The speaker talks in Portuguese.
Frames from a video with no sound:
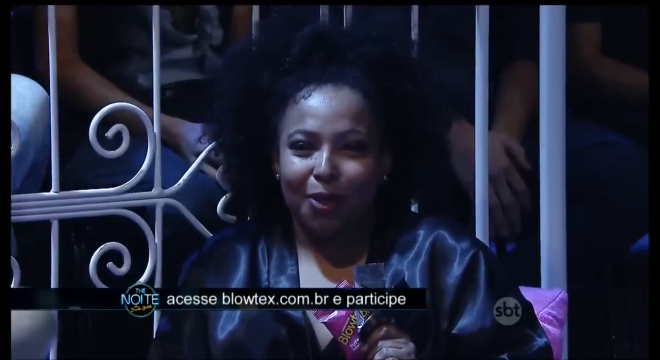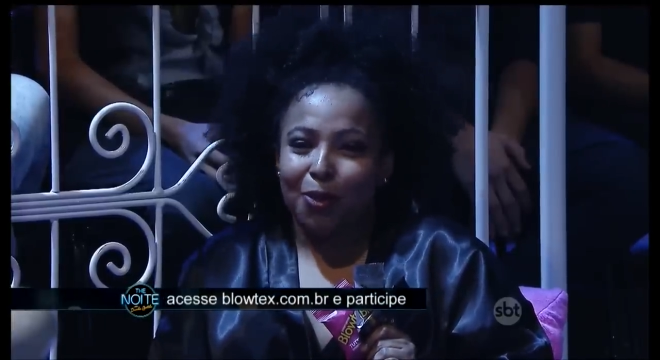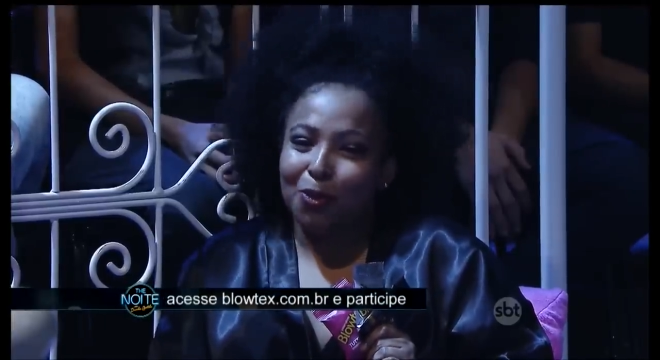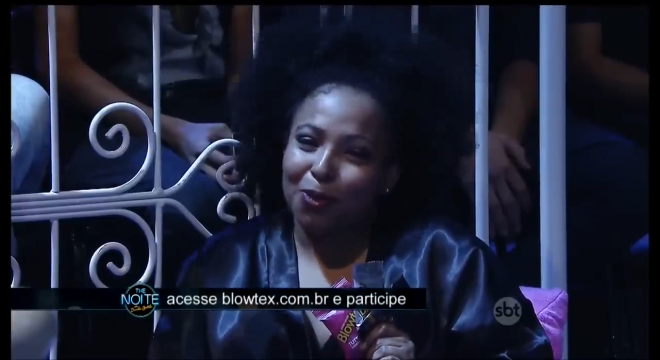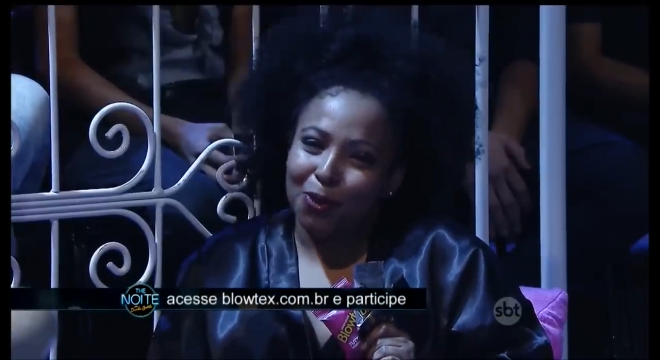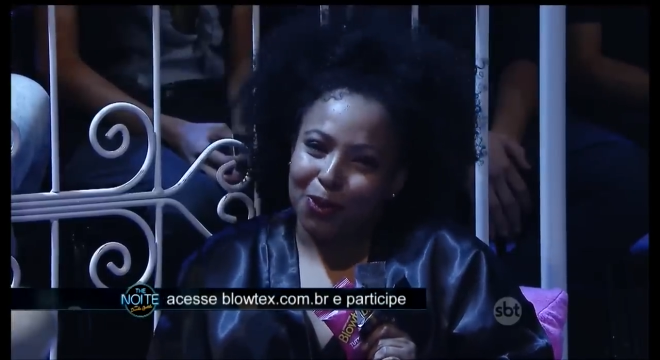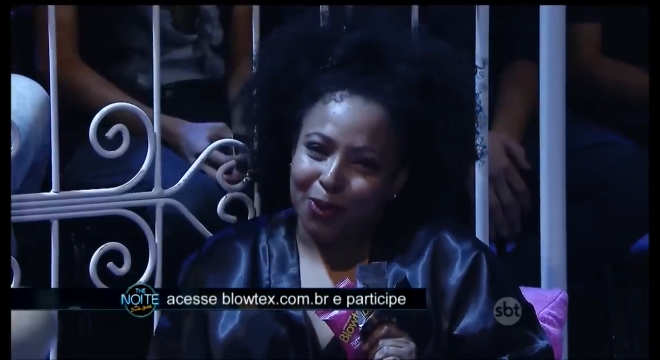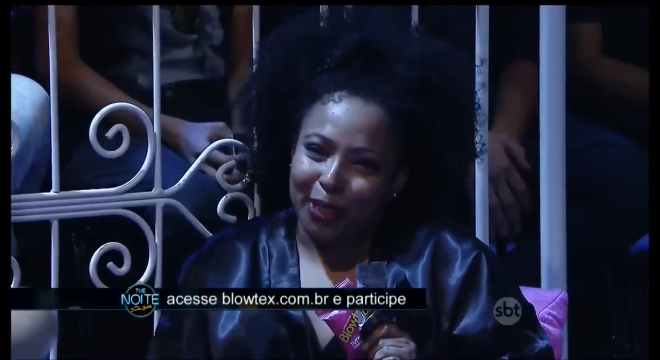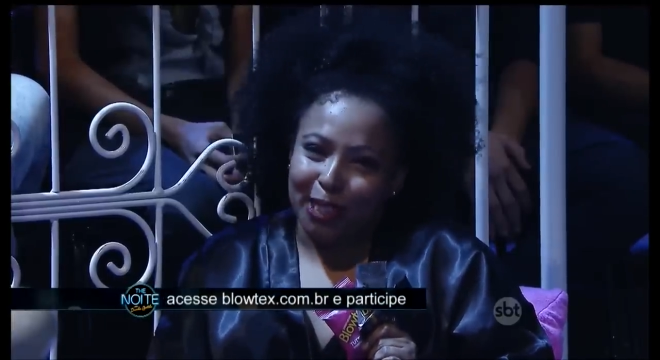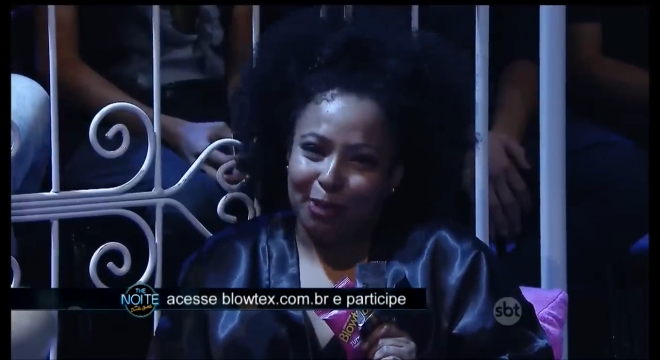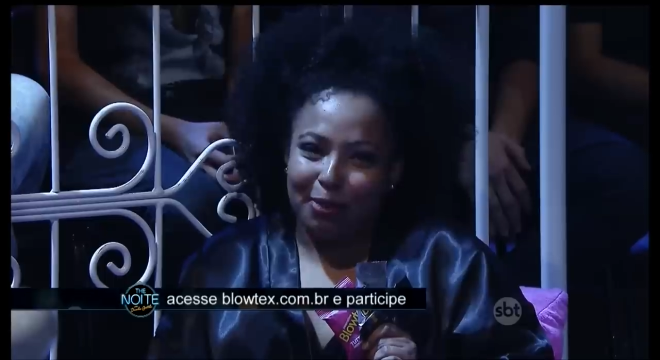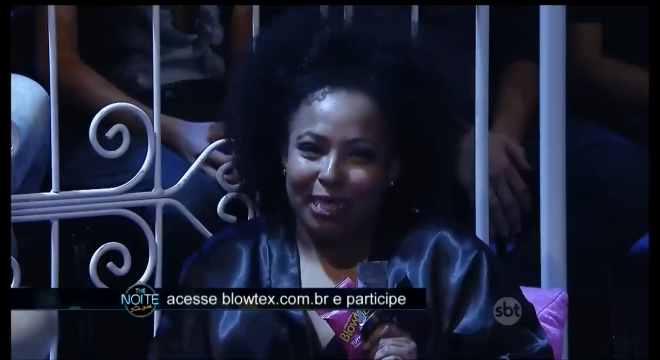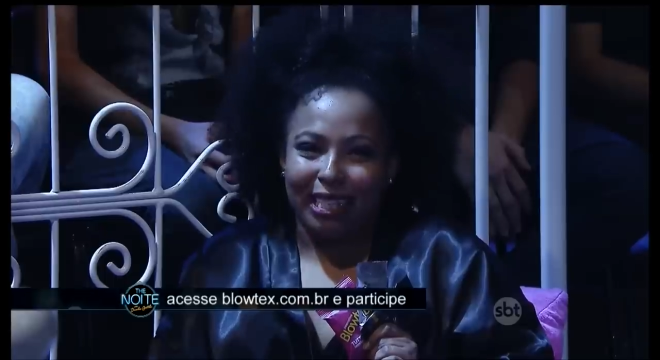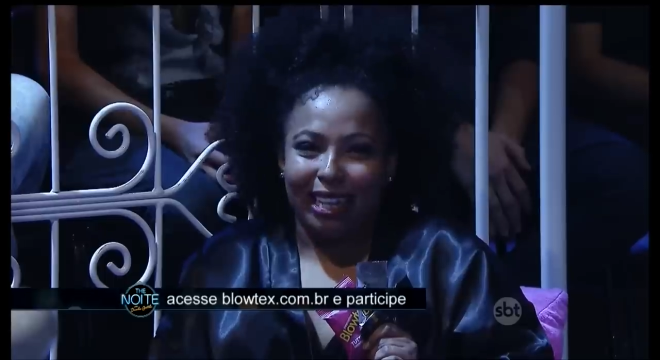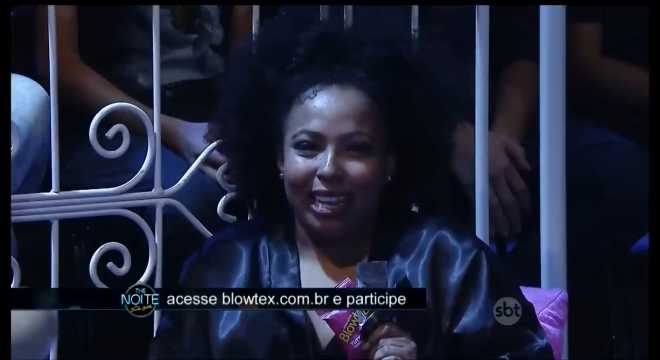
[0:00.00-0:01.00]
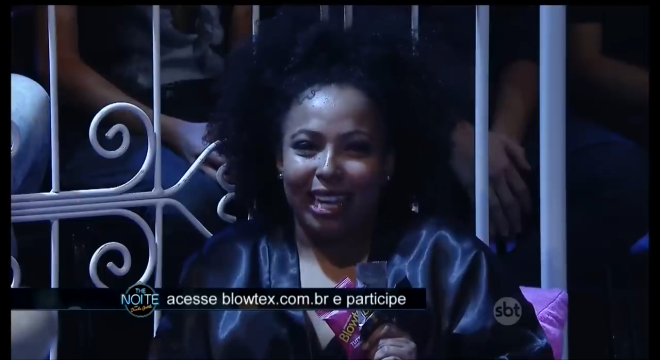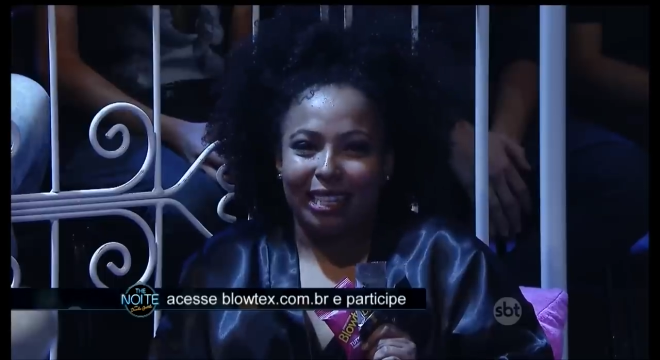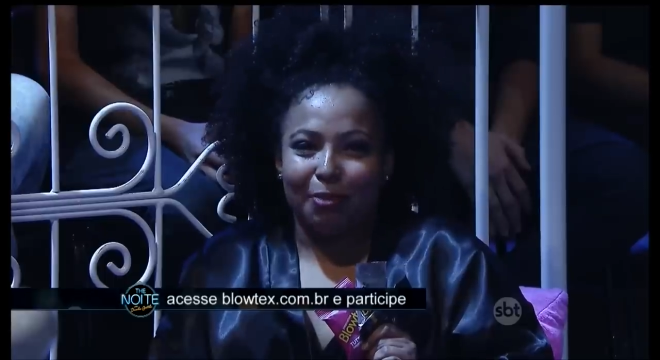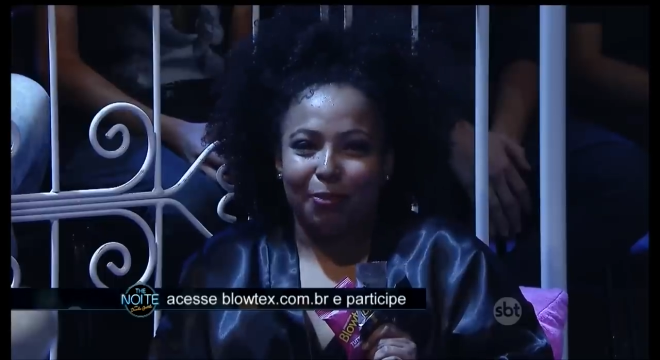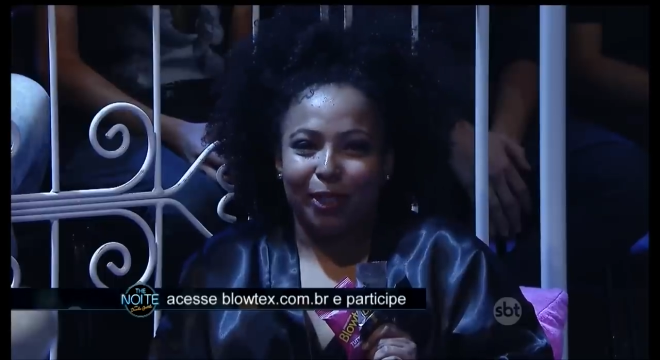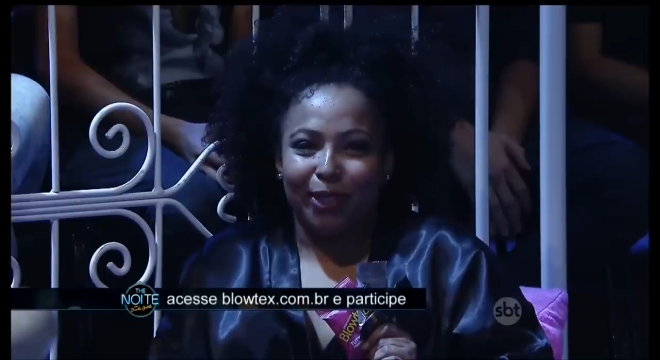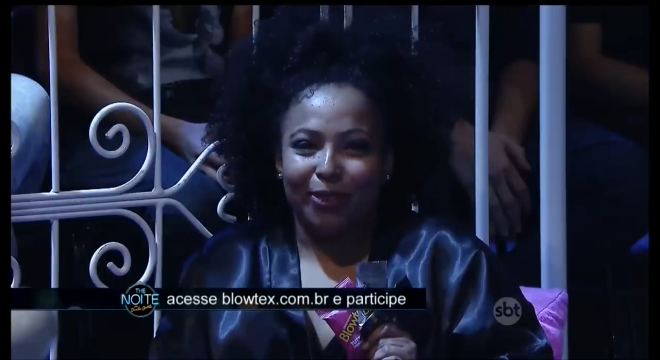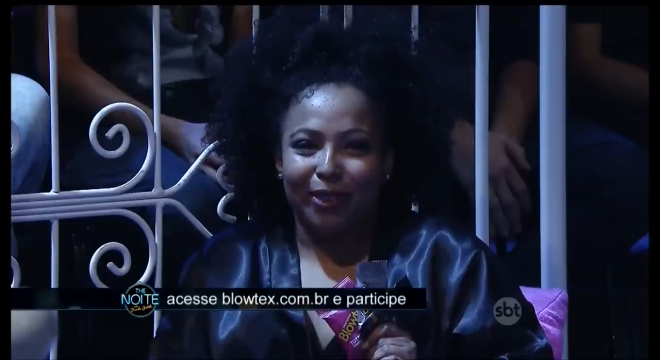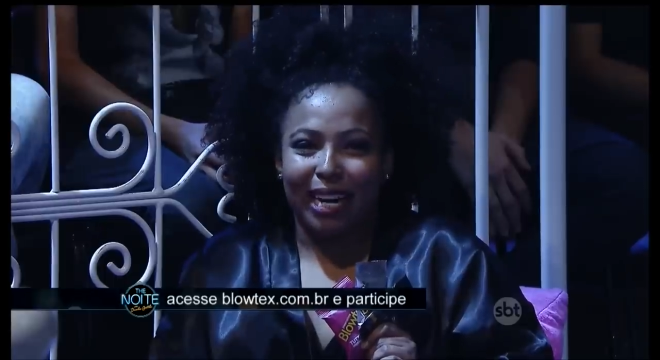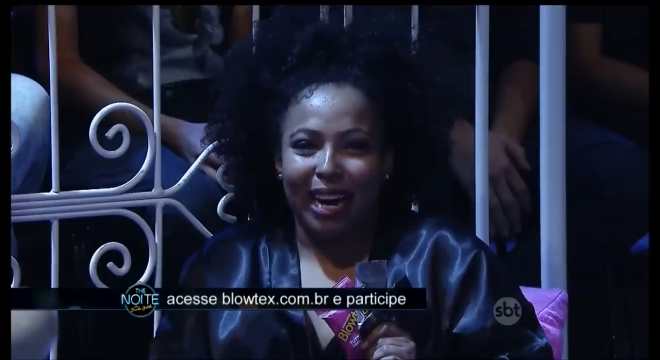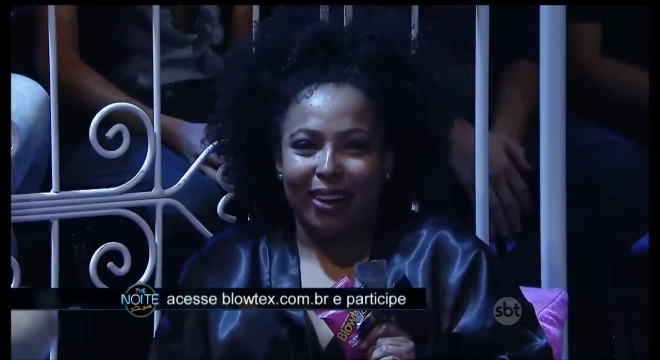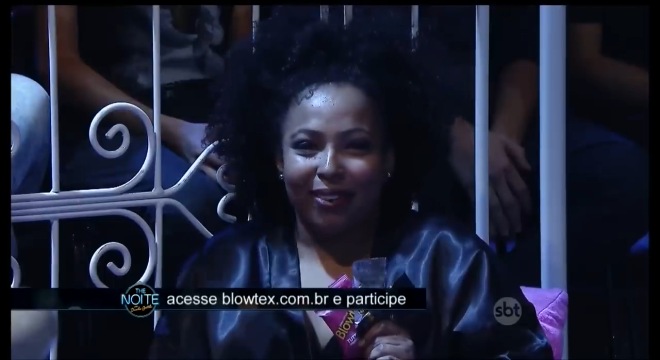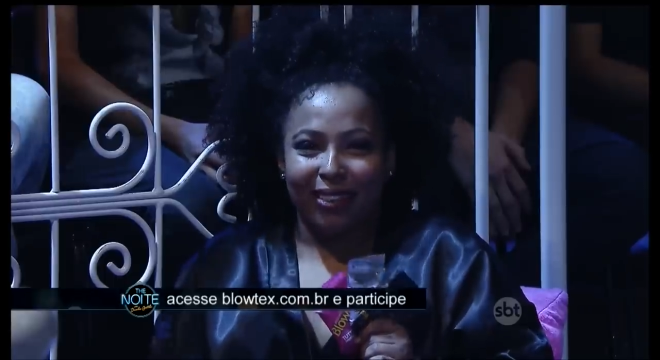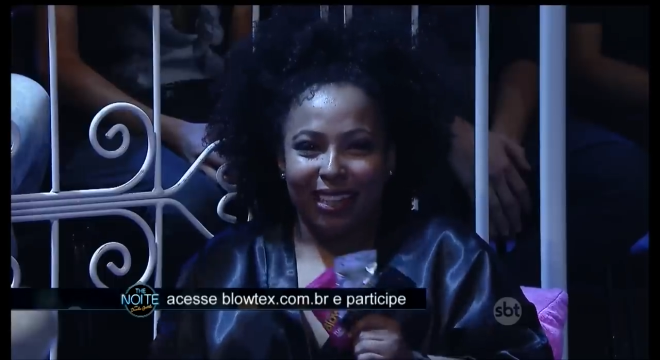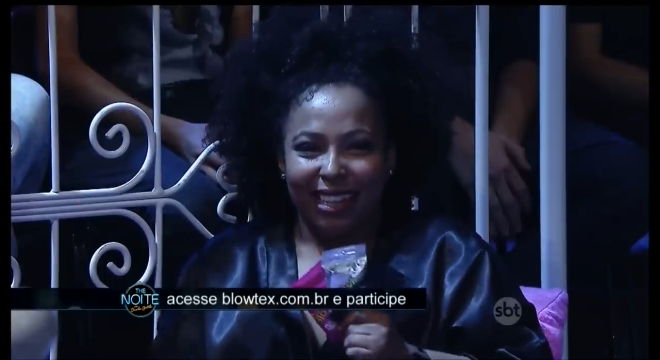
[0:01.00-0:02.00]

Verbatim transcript: um tour de bicicleta em Portugal.